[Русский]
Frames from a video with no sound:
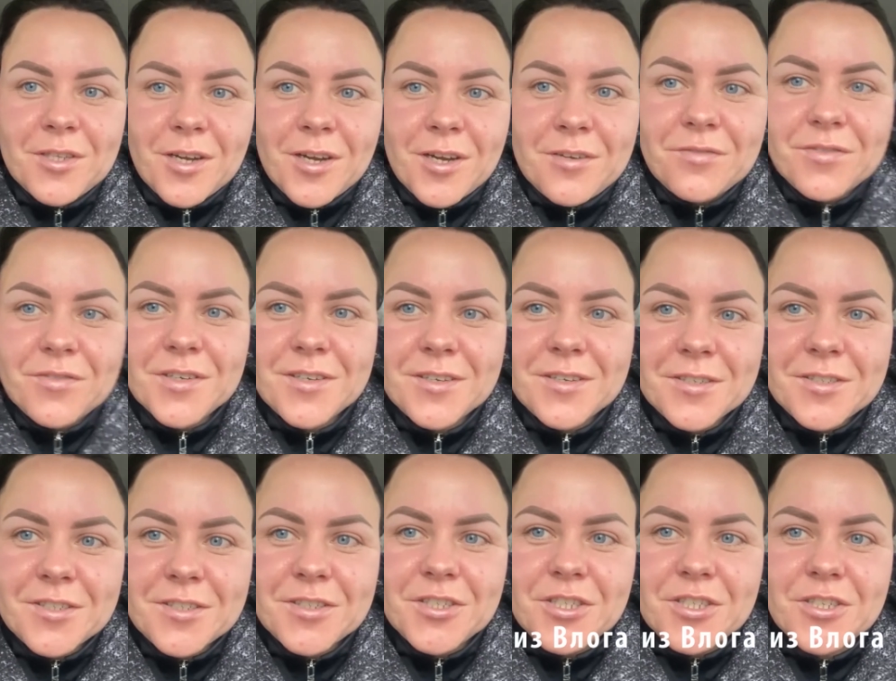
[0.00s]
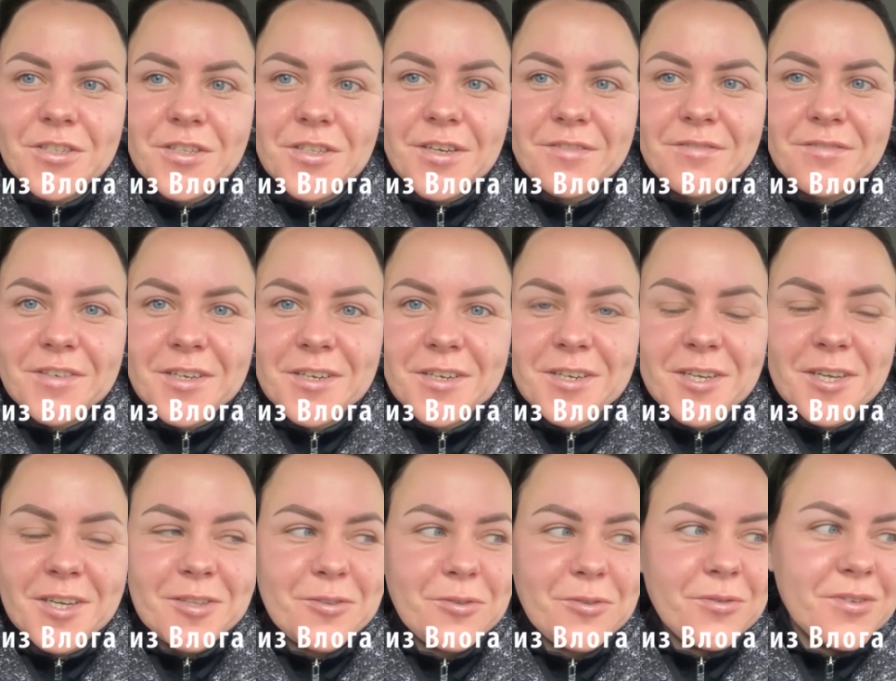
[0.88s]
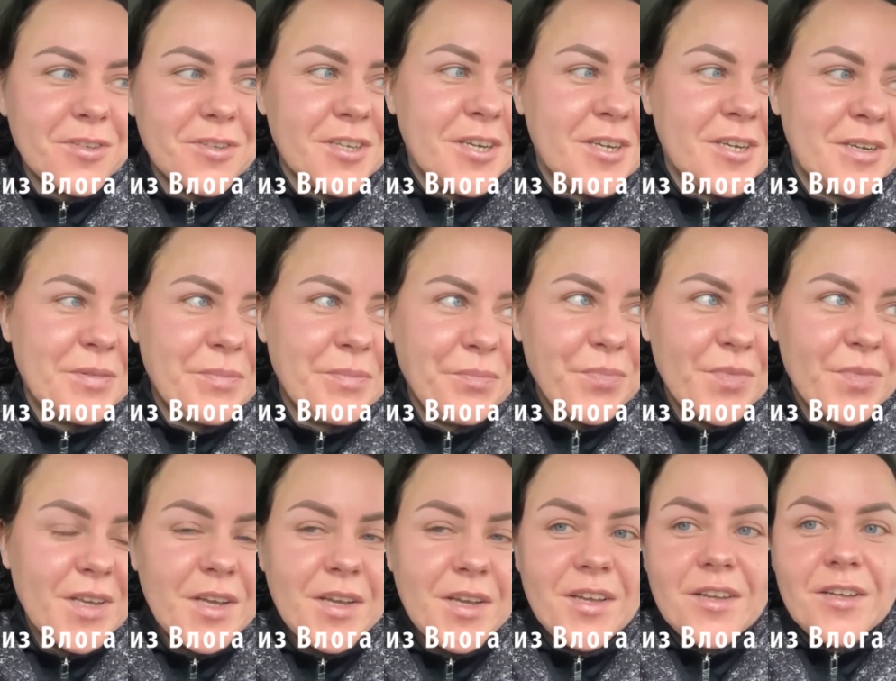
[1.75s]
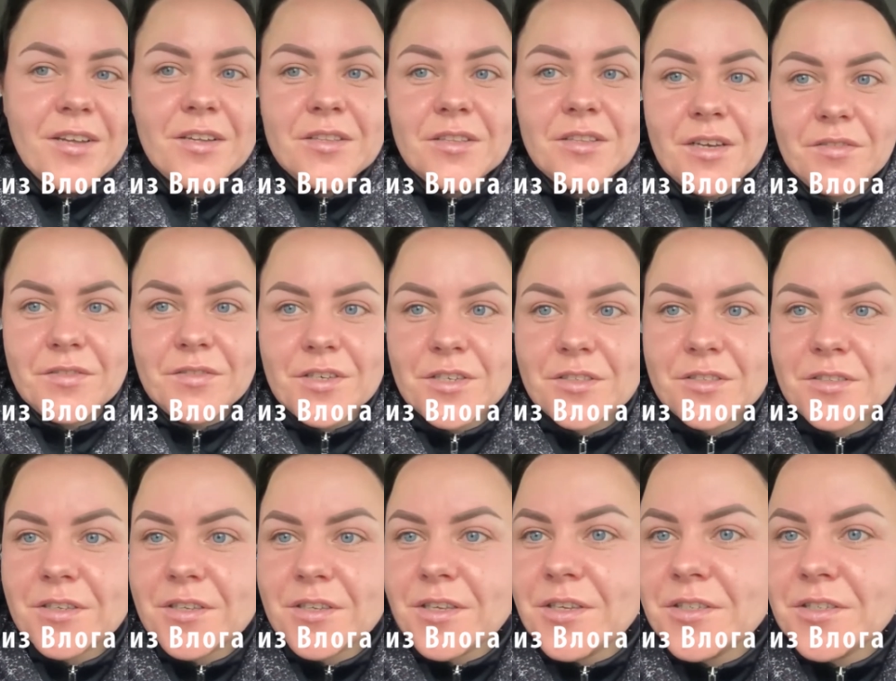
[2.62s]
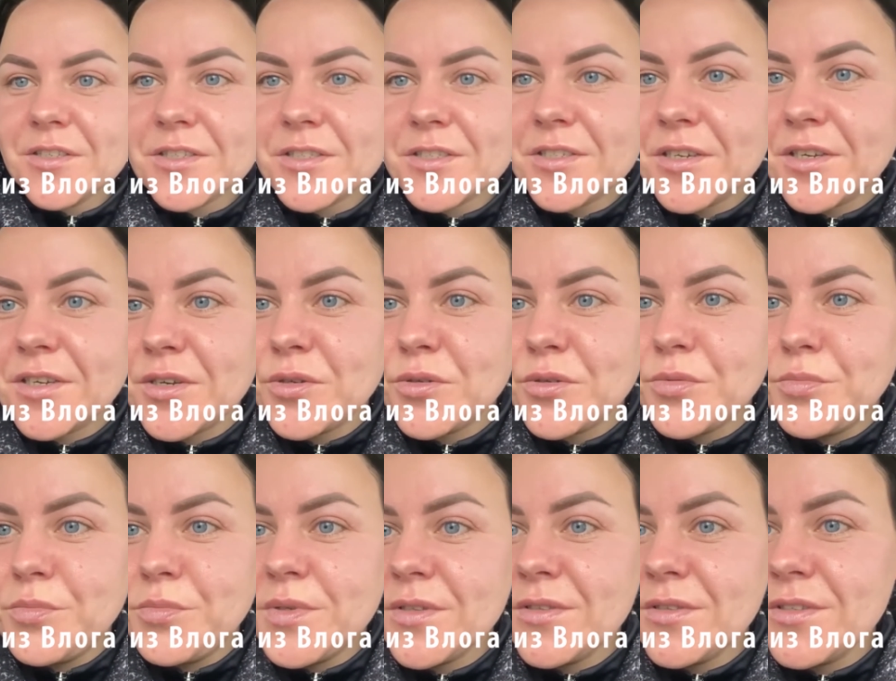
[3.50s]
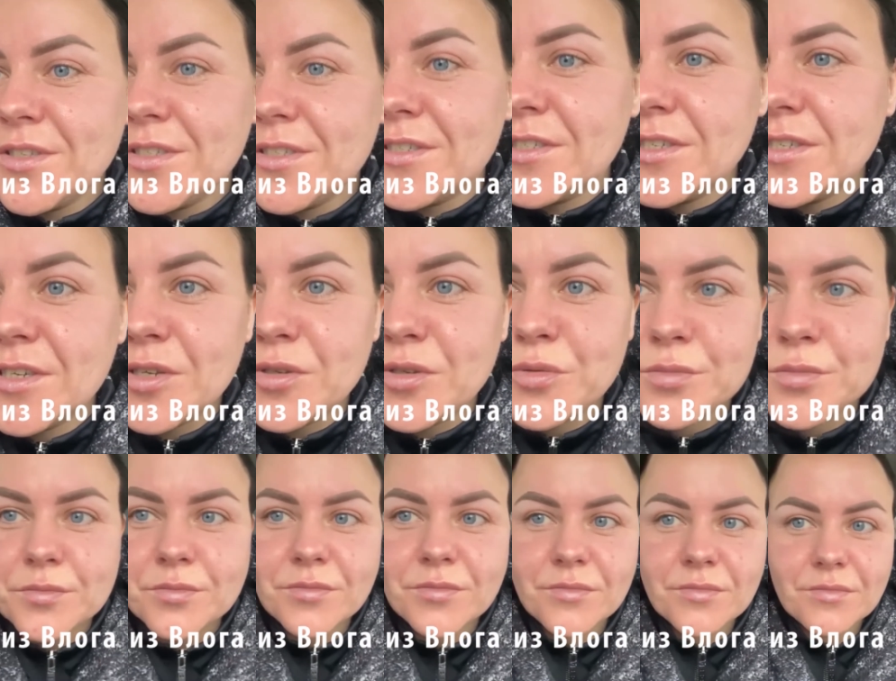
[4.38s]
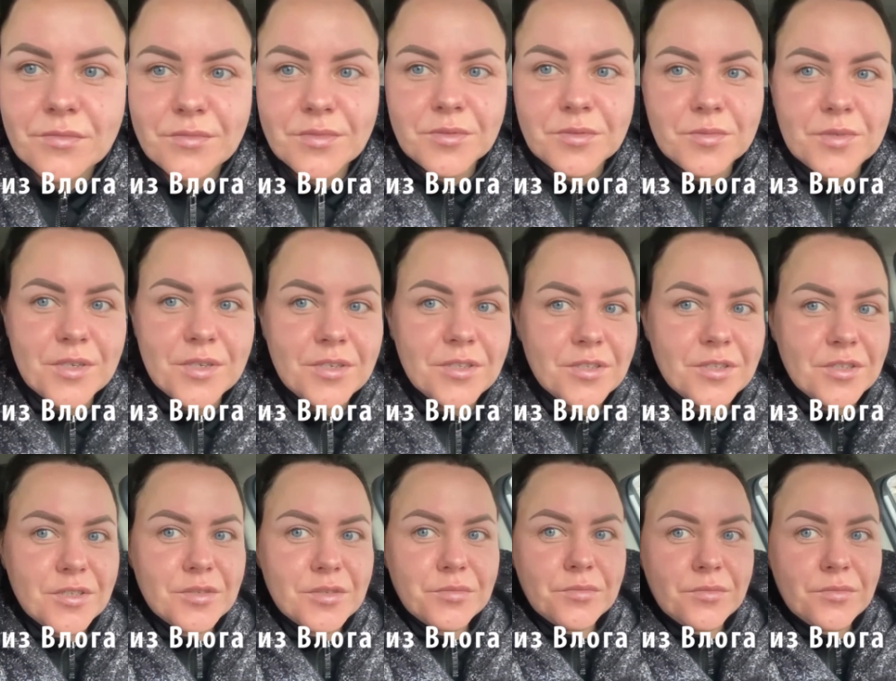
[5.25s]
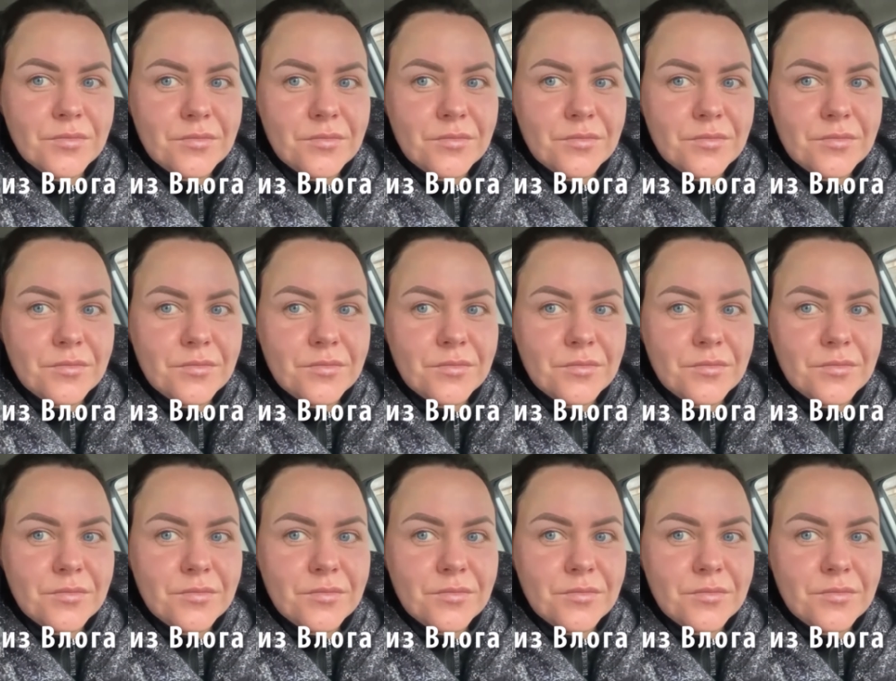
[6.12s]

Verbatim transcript: так выглядит человек, который, наверное, я не знаю, пил неделю. Смотрите.